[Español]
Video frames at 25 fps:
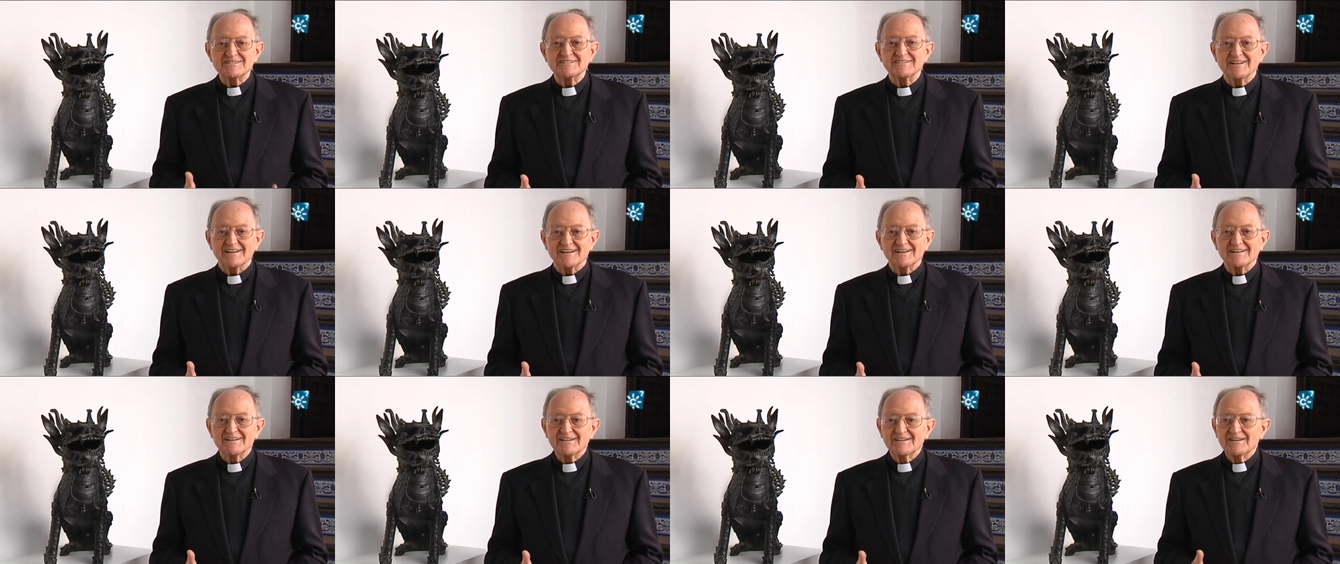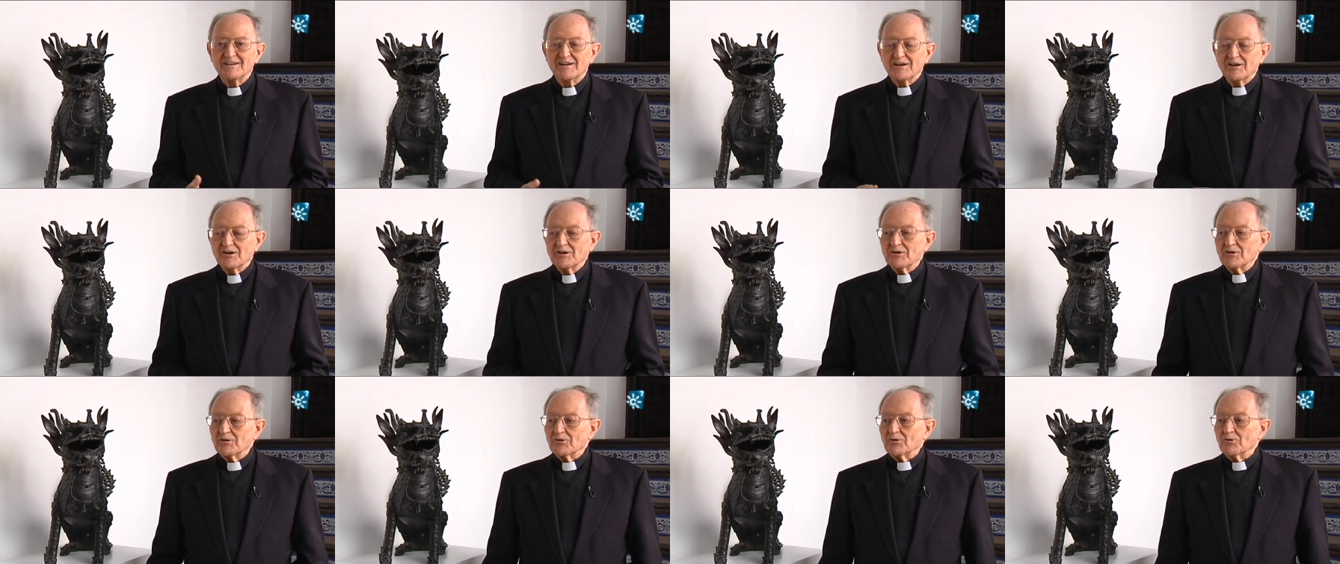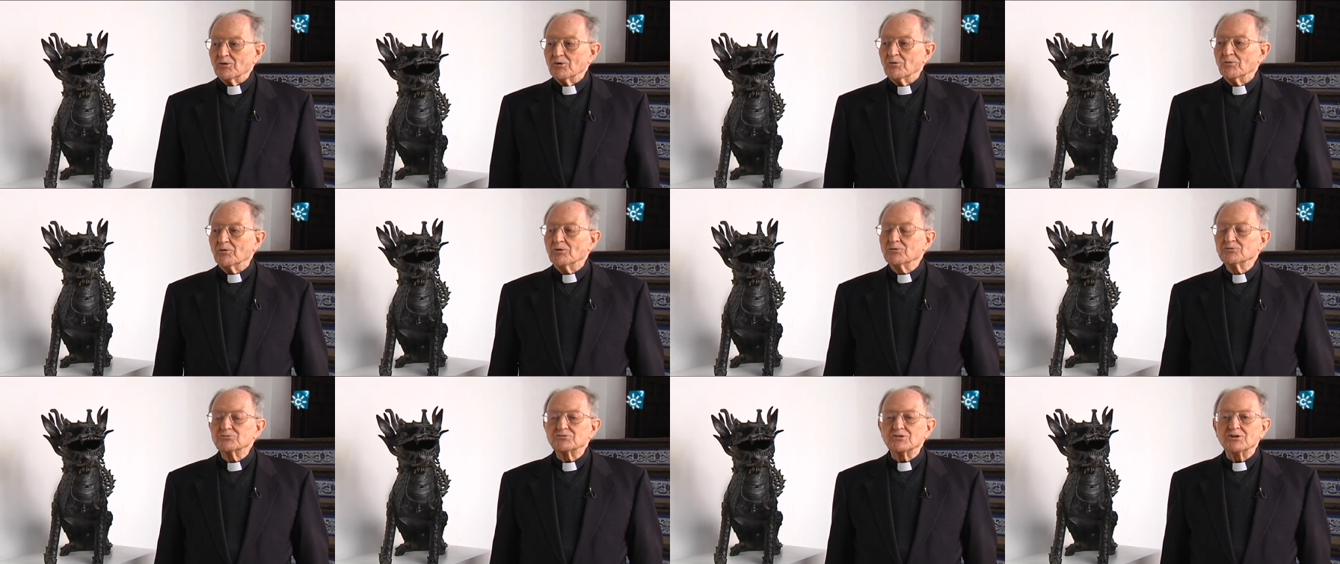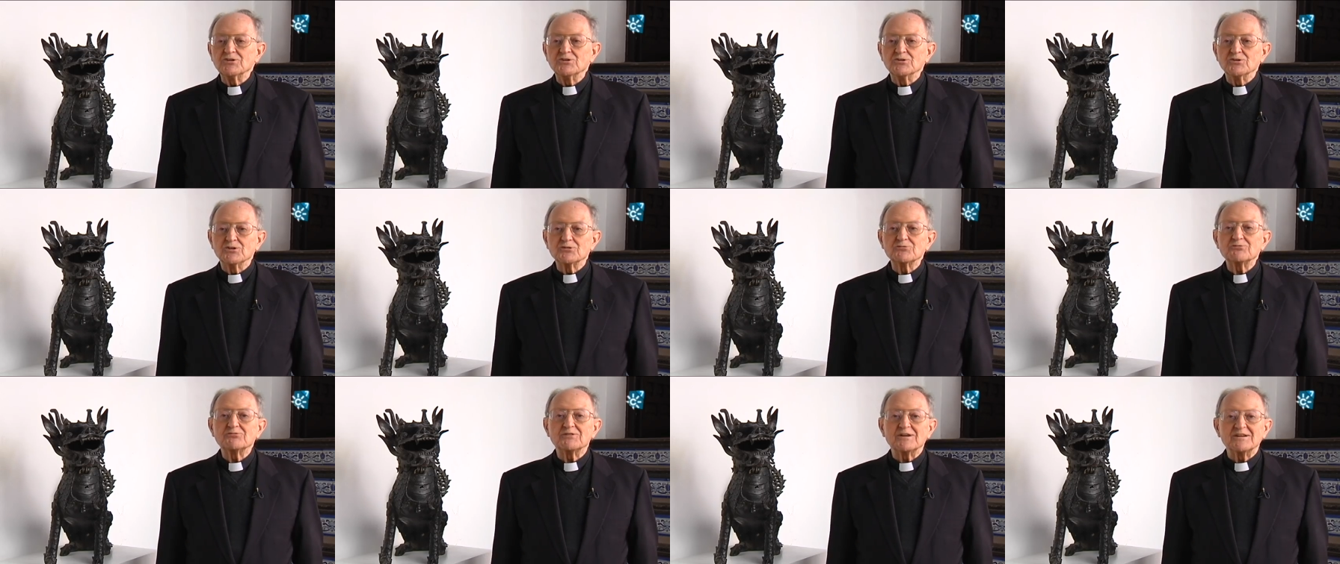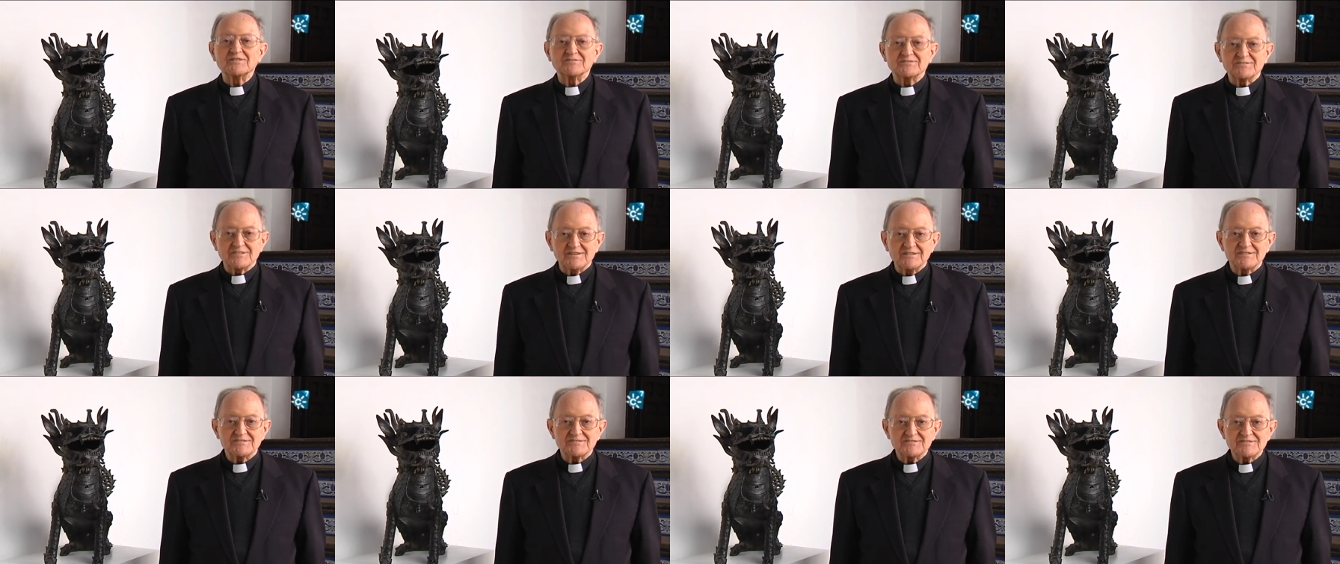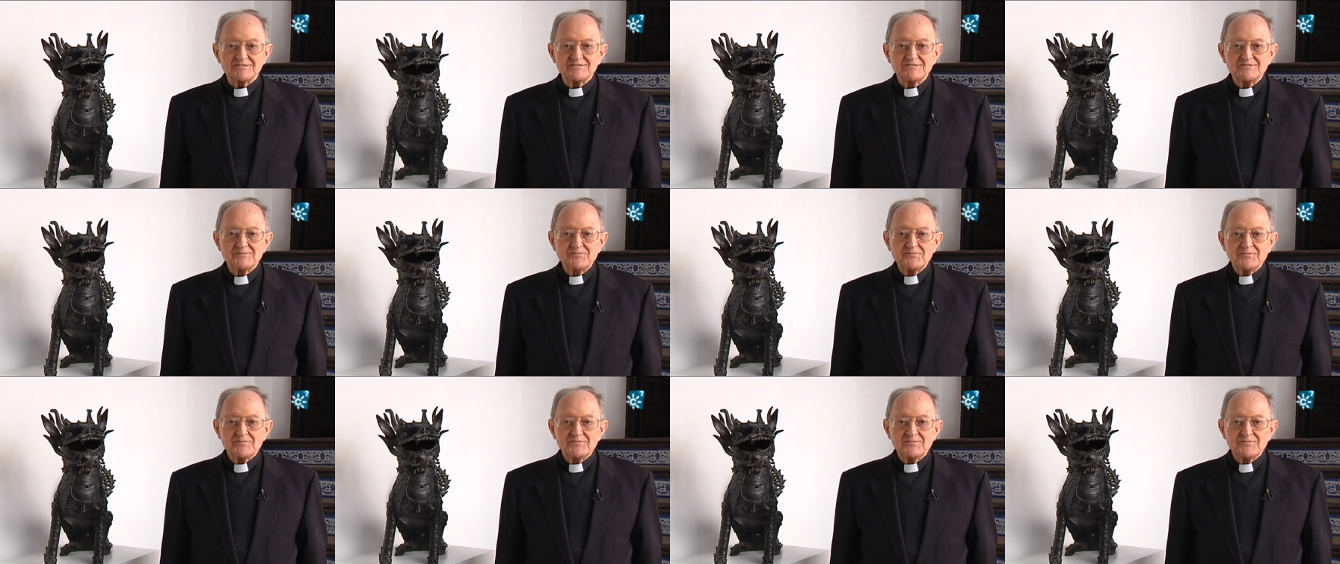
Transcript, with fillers: China? Hubo un señor francés